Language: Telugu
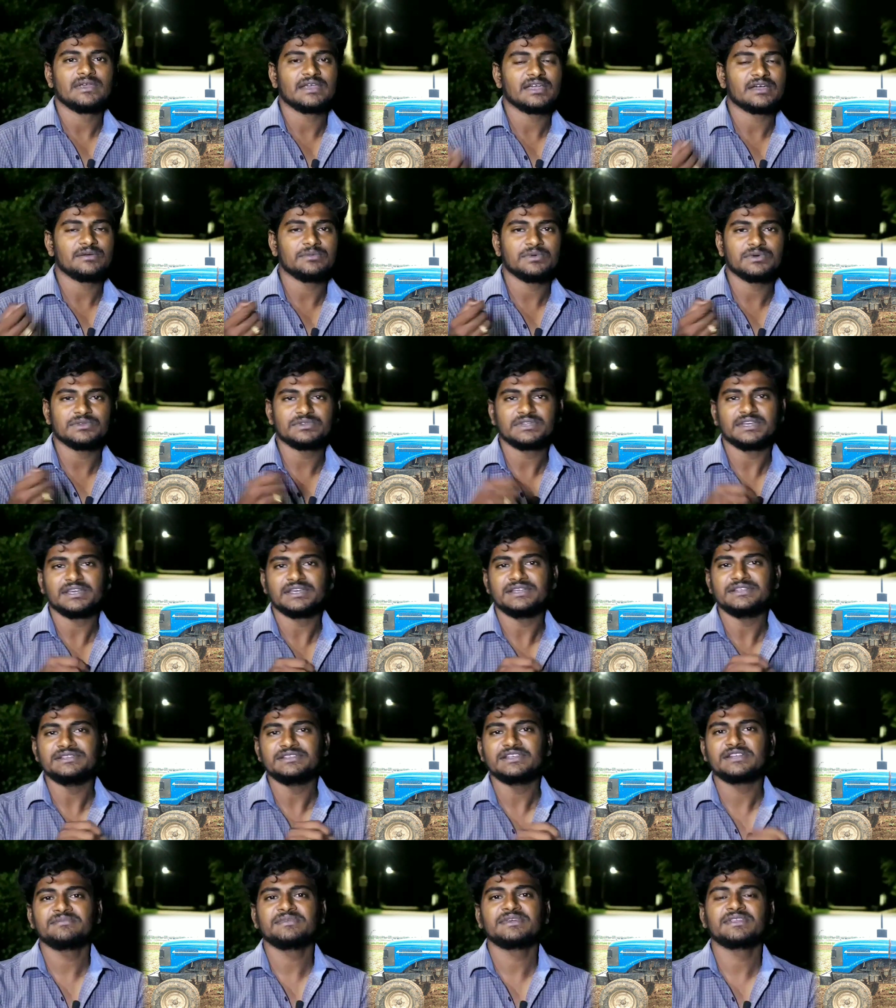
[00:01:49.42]
ఇకపోతే
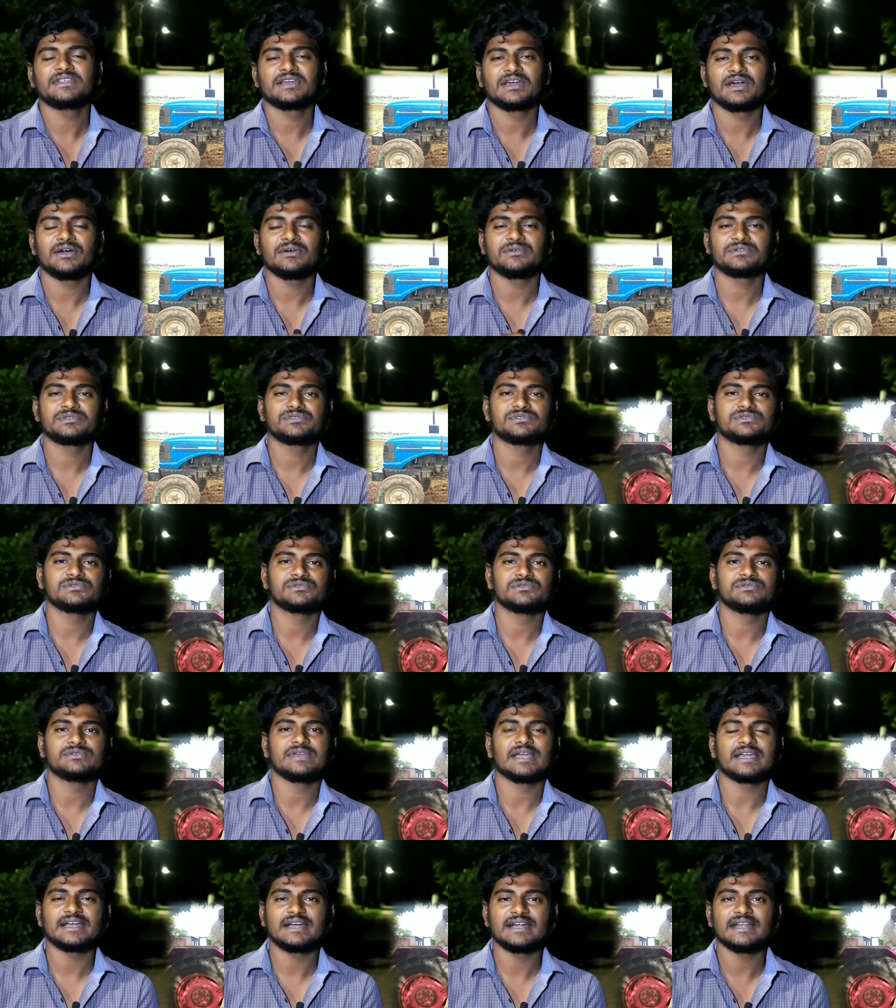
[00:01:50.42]
ఇంజన్ మీద కావచ్చు
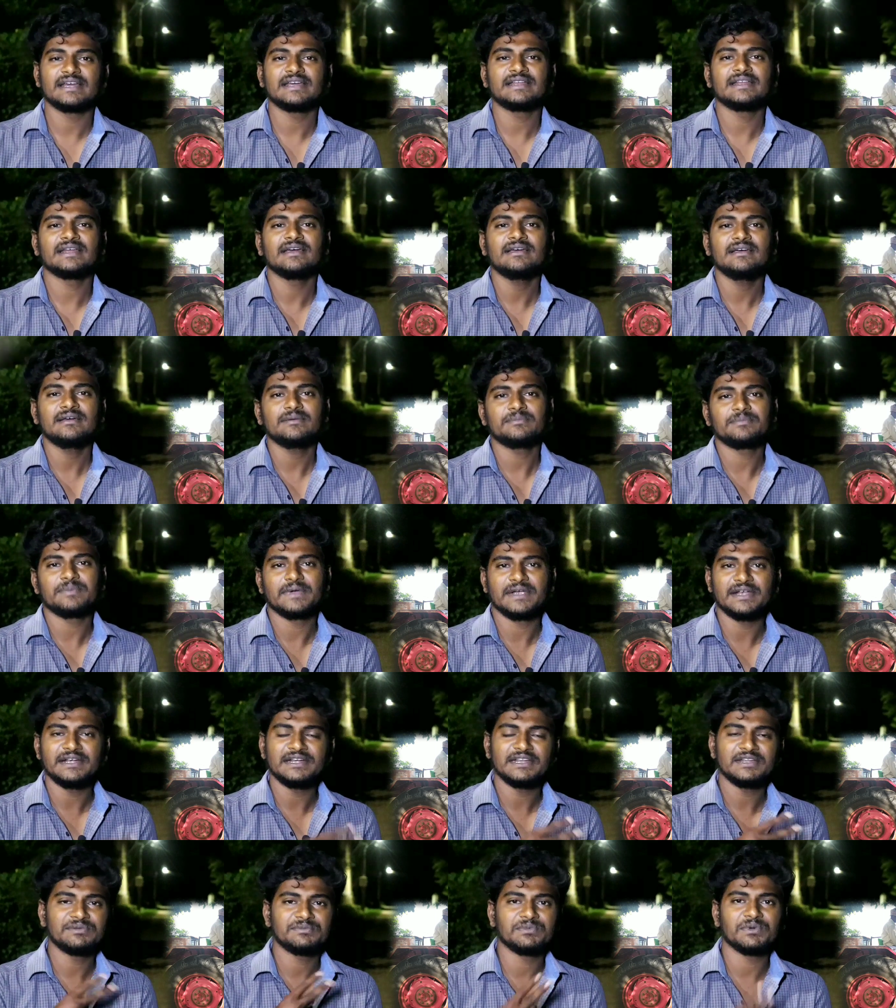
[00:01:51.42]
ఎక్కడైనా
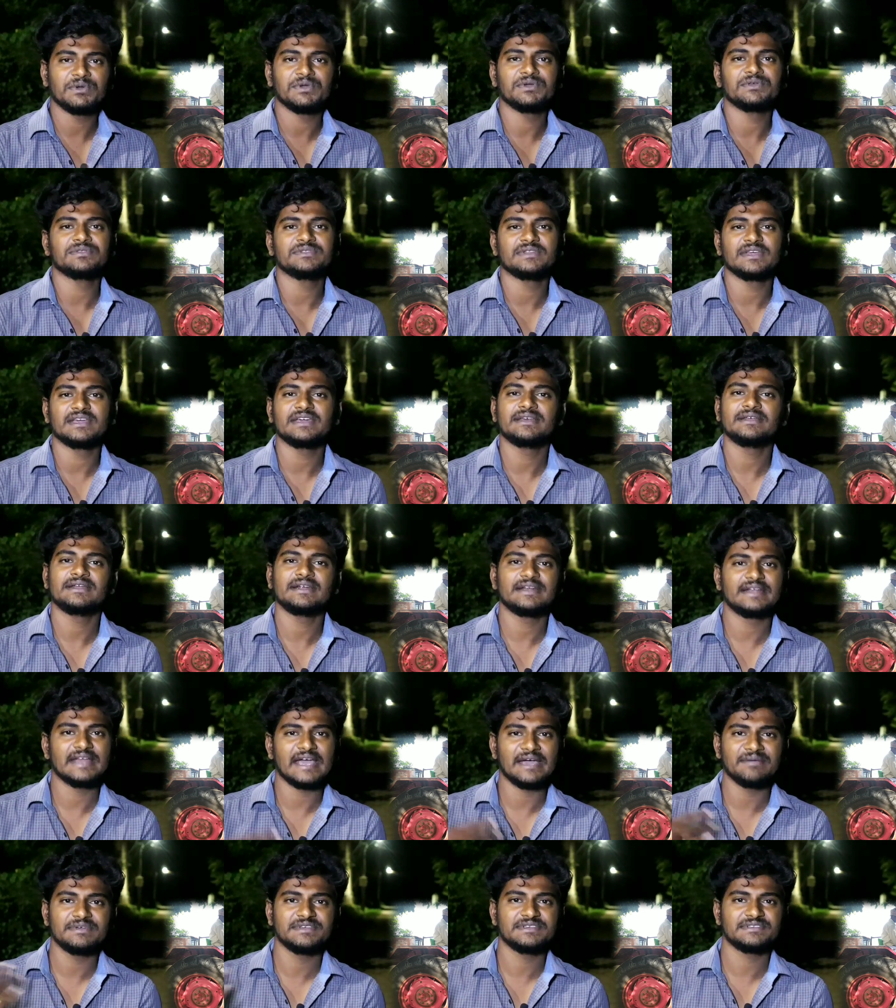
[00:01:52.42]
పెయింటింగ్ పోయిందా ఏదైనా
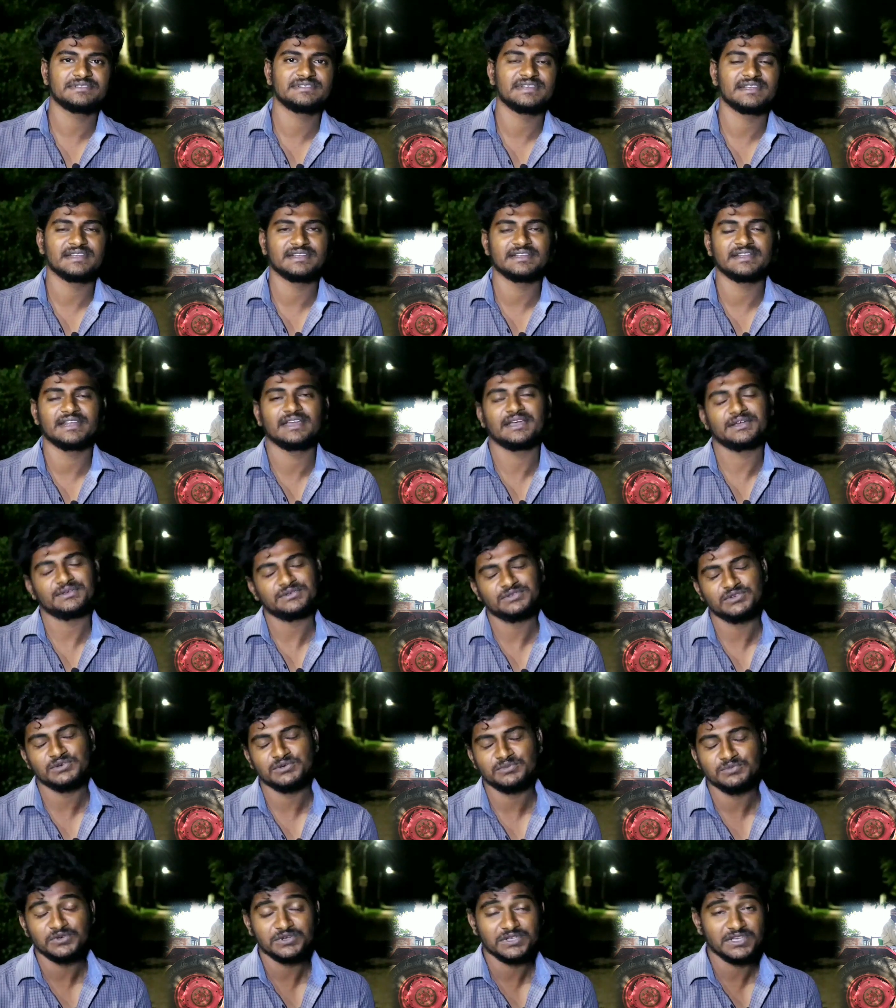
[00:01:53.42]
డ్యామేజెస్ జరిగినాయా సో
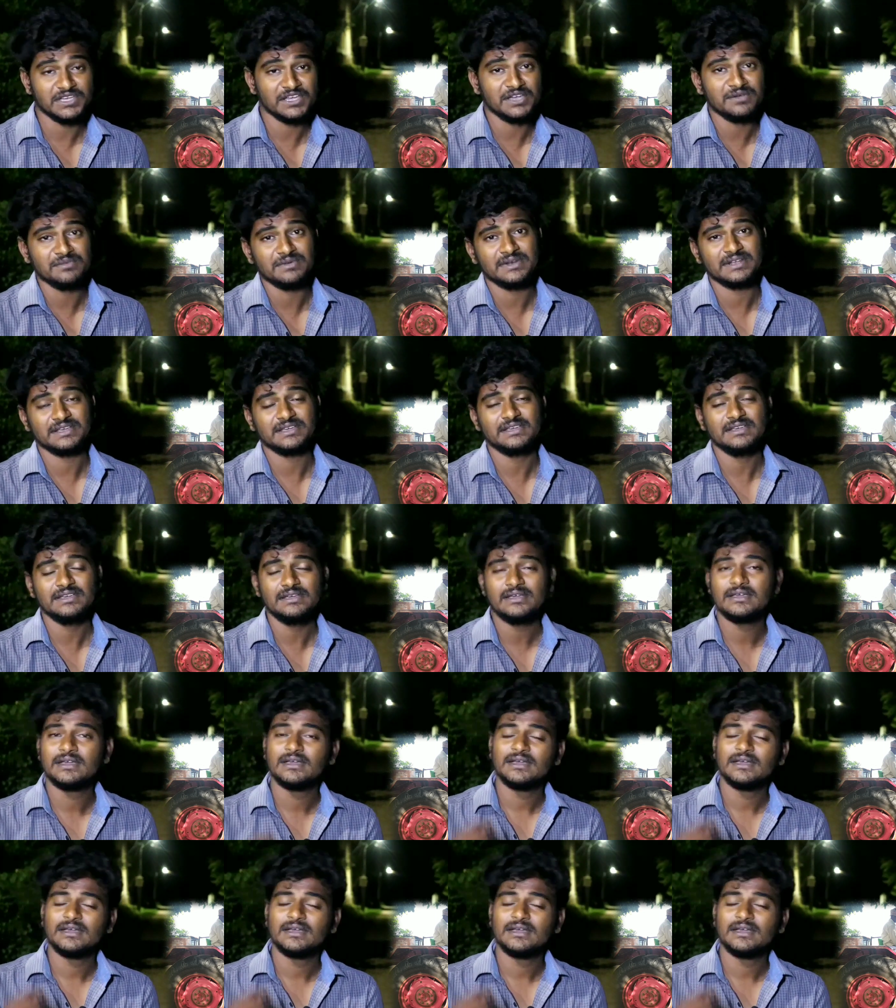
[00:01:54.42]
ముఖ్యంగా మనకి